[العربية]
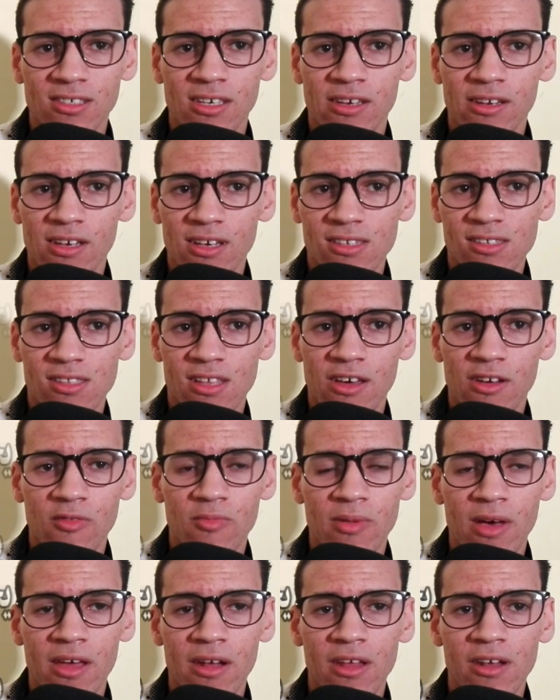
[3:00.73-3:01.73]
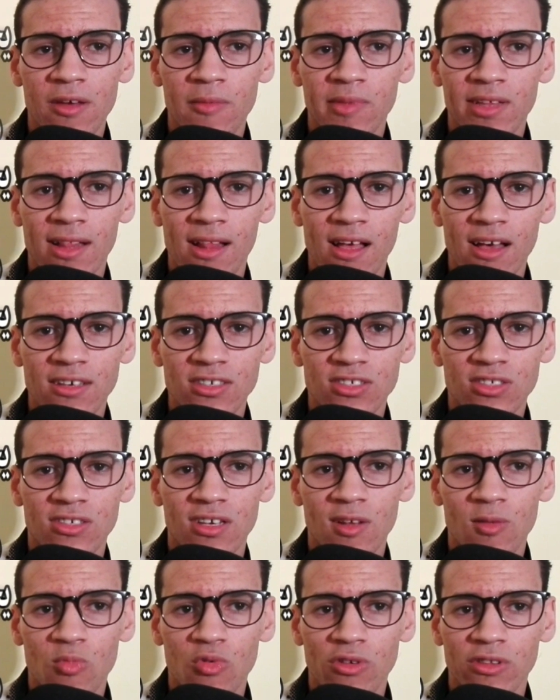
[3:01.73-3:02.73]
يعني خاص تعرف بان نمط العيش
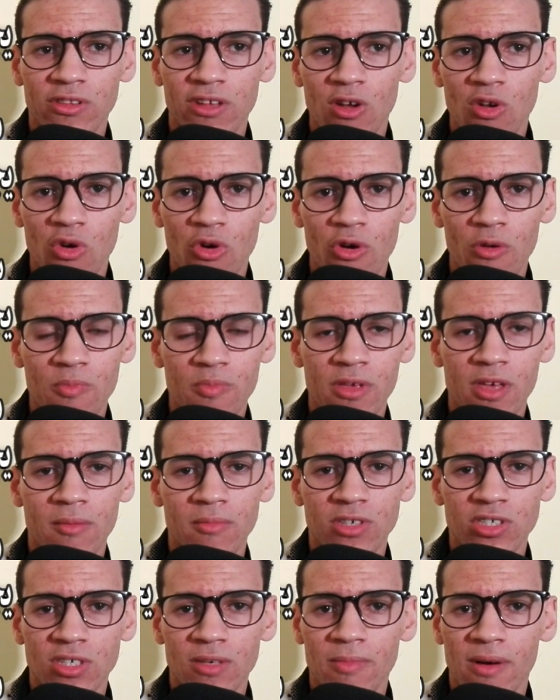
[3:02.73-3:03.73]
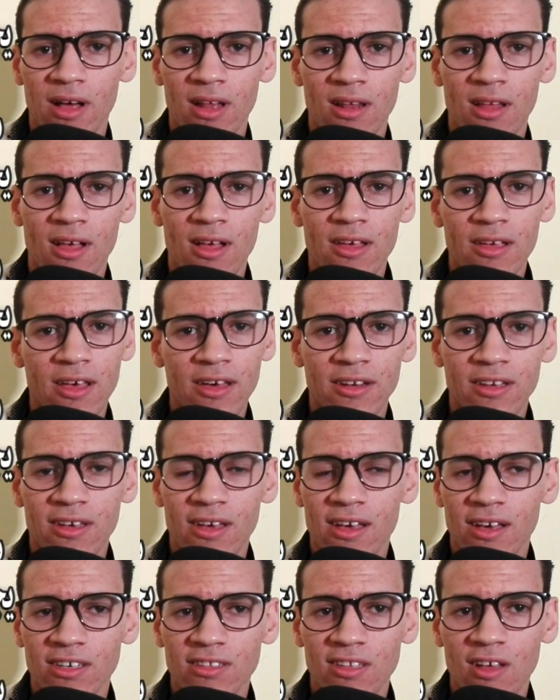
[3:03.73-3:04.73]
ديال البلدان الاوروبيه ماشي بحال يعني
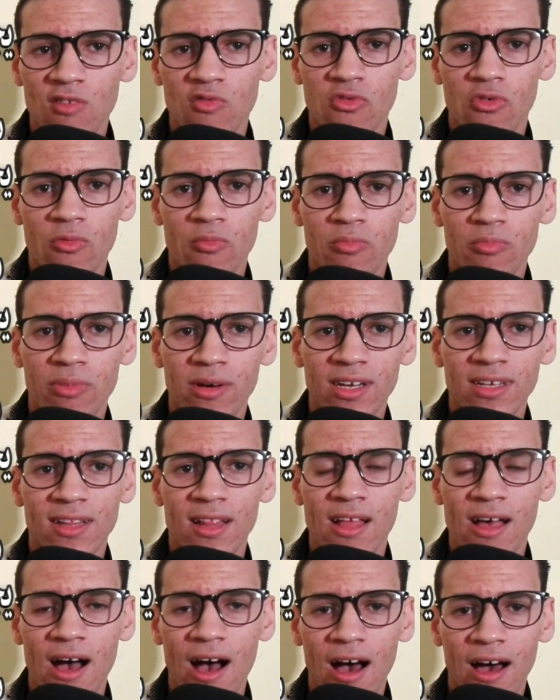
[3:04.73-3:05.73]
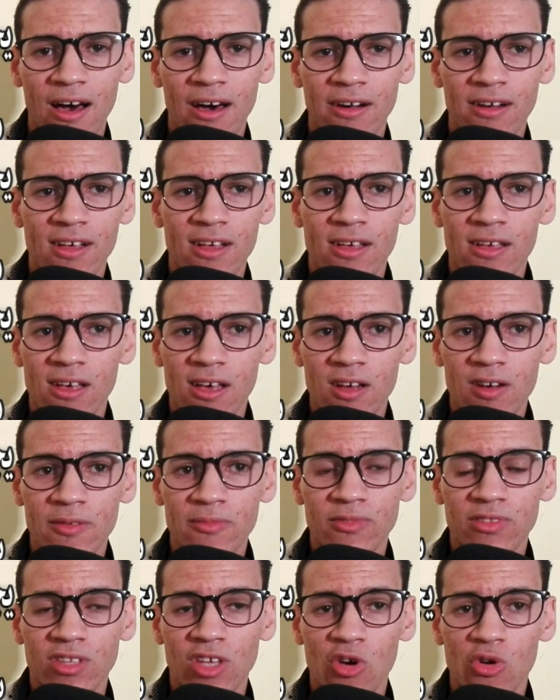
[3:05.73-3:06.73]
كيختلفوا من بلد لاخر يعني
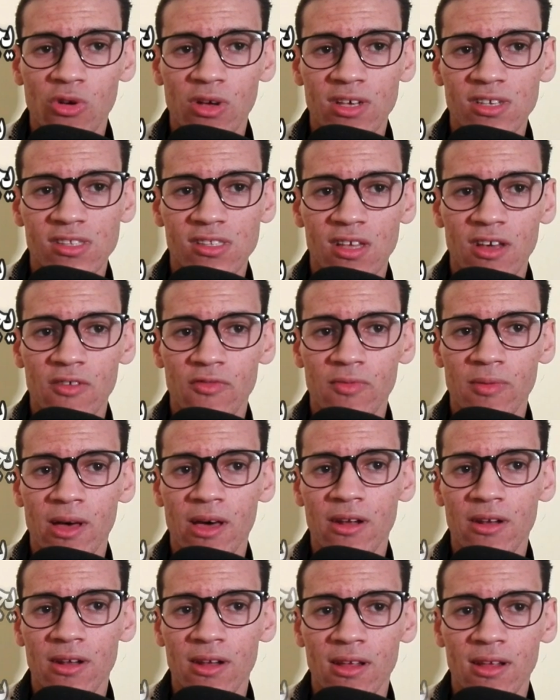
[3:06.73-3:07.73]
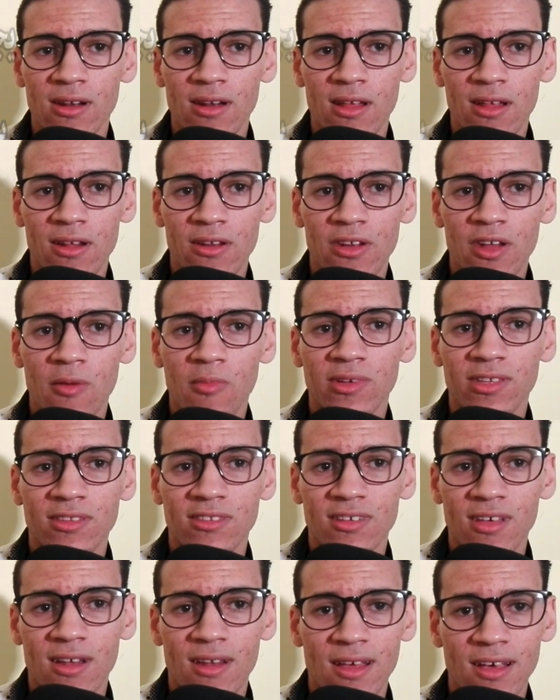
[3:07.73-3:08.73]
من الضروري خاص تعرف بان النمط
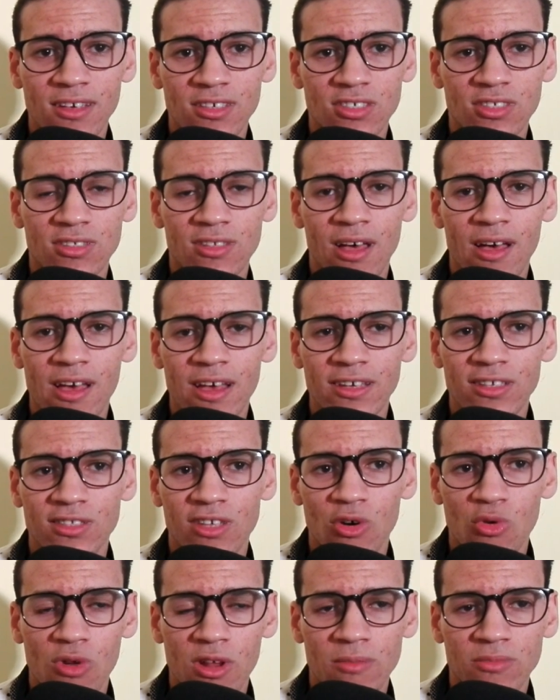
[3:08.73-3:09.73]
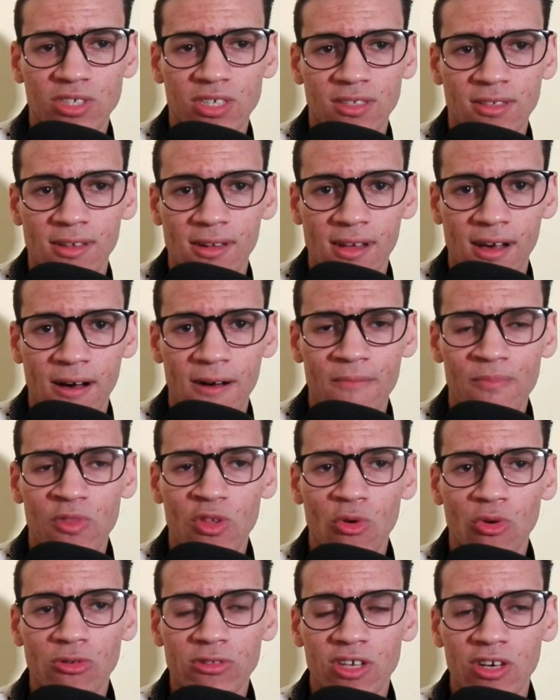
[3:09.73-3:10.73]
ديال العيش تاع اي دوله مشيتي لها
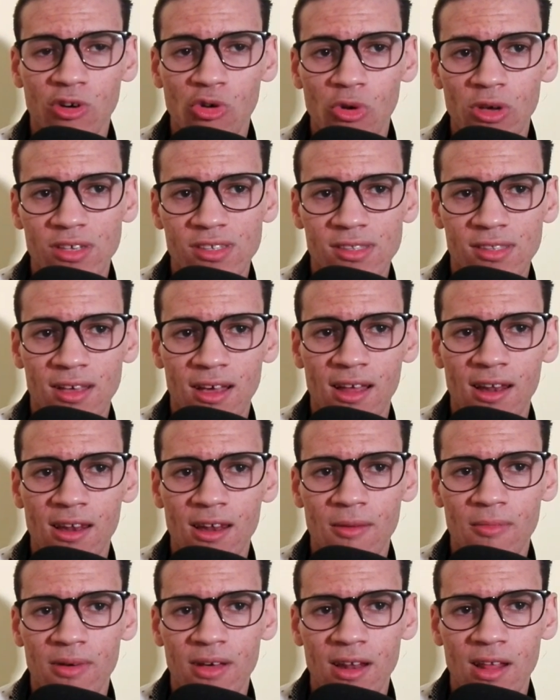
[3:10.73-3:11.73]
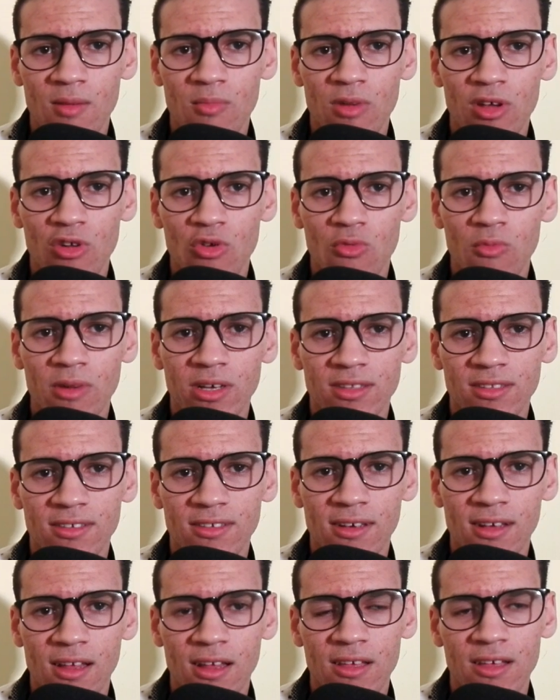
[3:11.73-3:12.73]
وضروري خاص تقلب على المعلومات
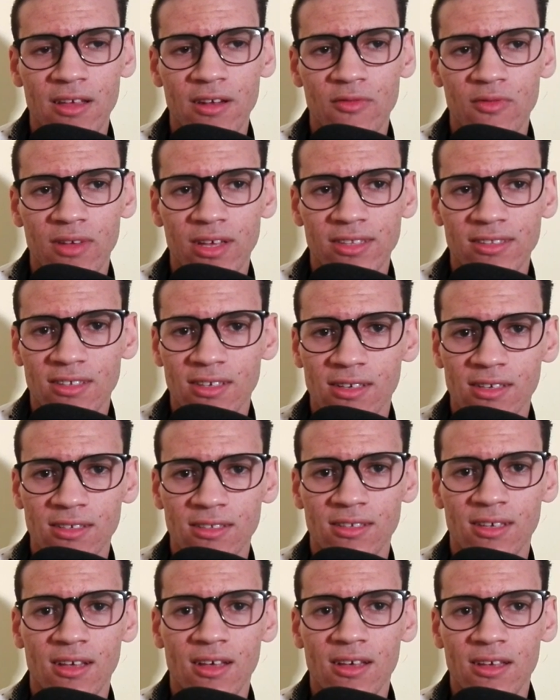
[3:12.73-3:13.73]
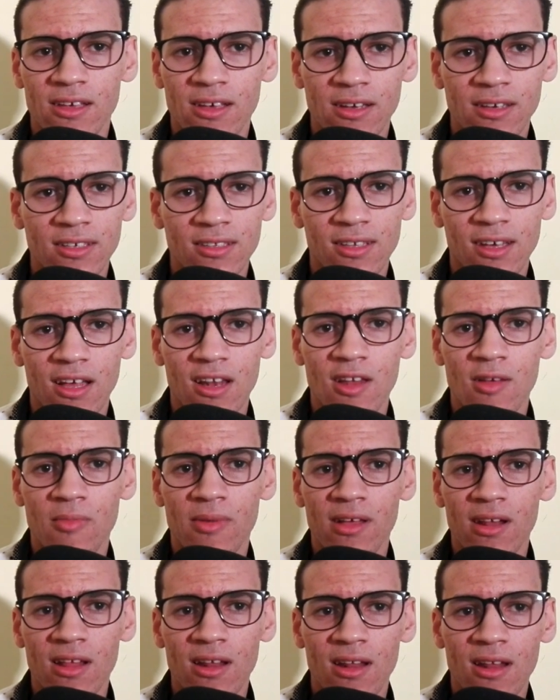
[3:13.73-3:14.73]
ديالها يعني في الانترنيت يعني تقلب
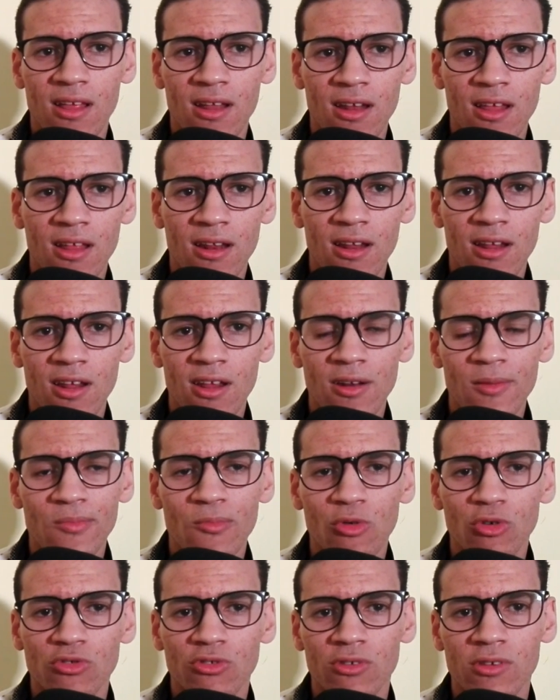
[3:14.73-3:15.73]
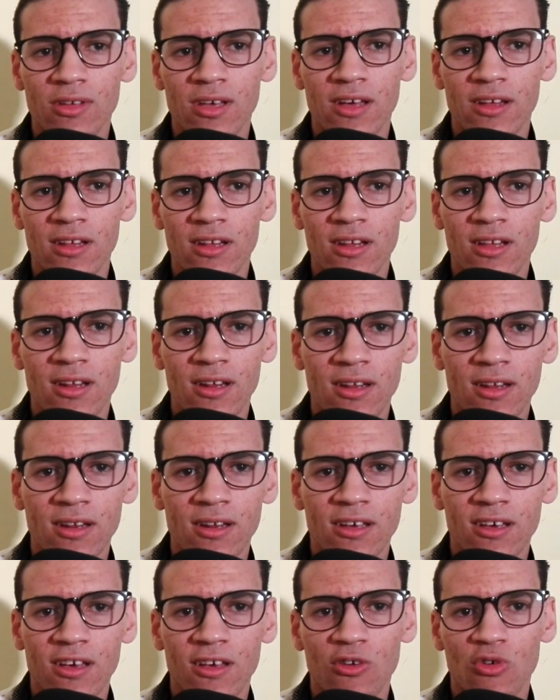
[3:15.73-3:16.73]
على المدن يعني
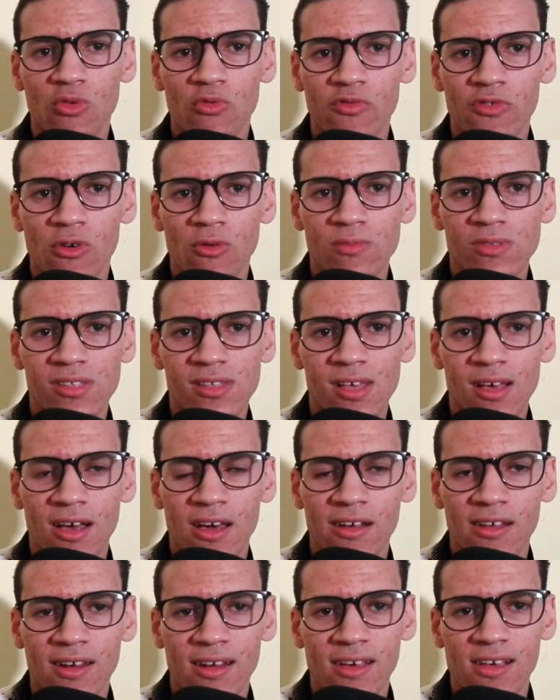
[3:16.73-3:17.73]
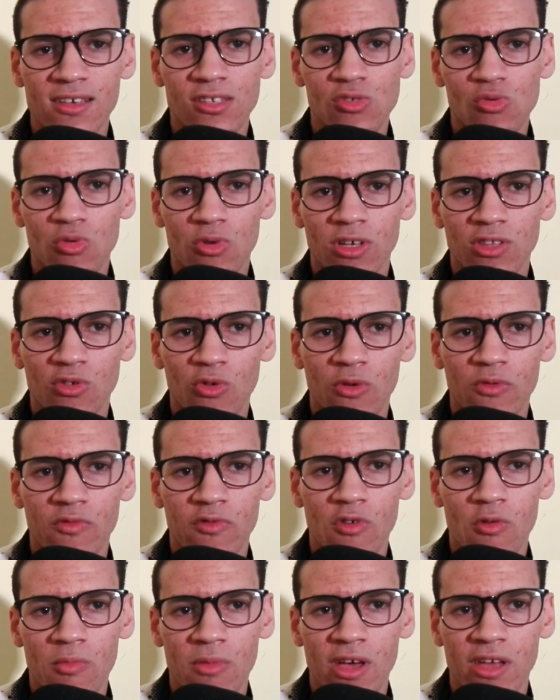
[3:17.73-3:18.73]
اللي كيكون فيهم السكن رخيص وكتكون
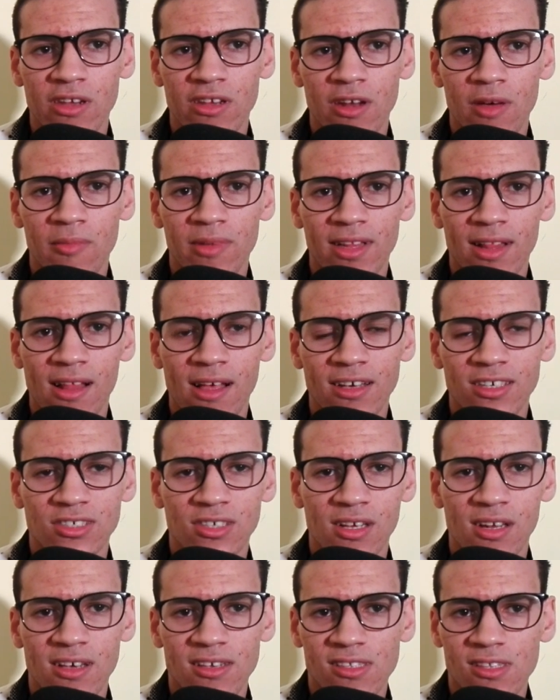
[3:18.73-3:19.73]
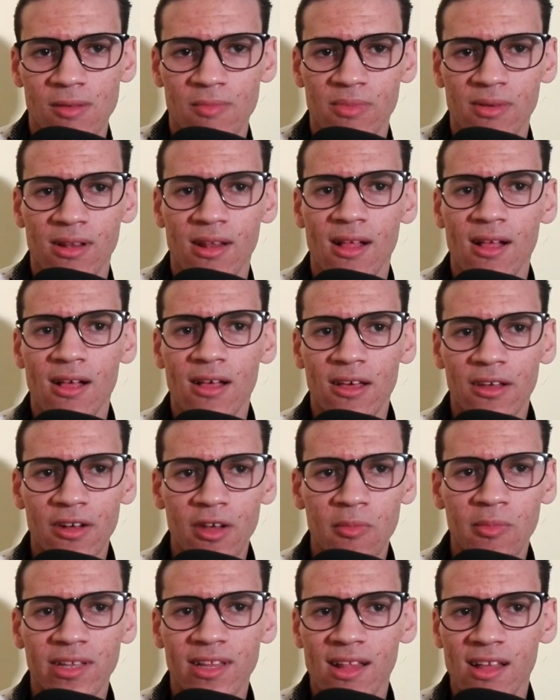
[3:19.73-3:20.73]
فيهم يعني نمط العيش على حساب
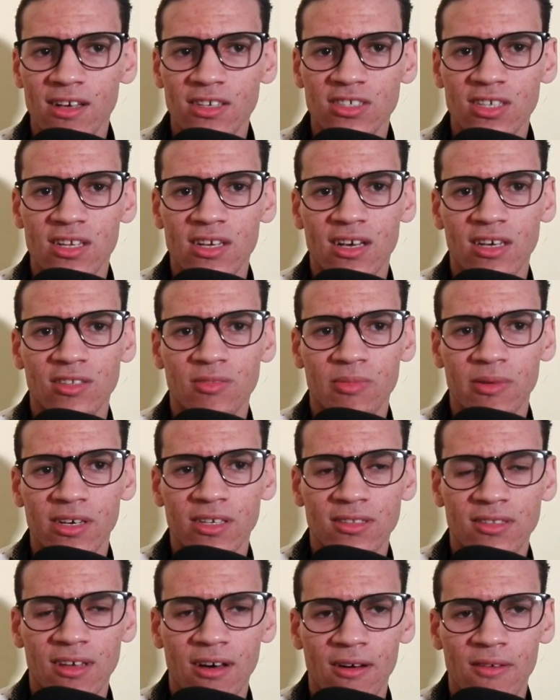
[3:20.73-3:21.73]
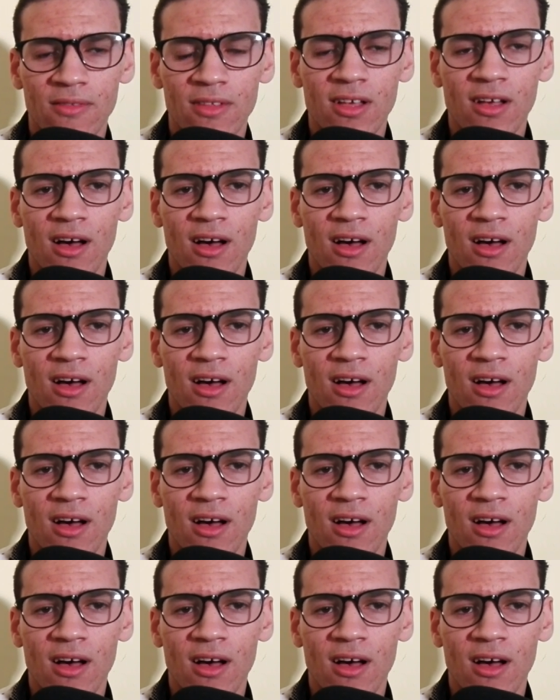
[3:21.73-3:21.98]
نمط العيش اللي كتبغي انت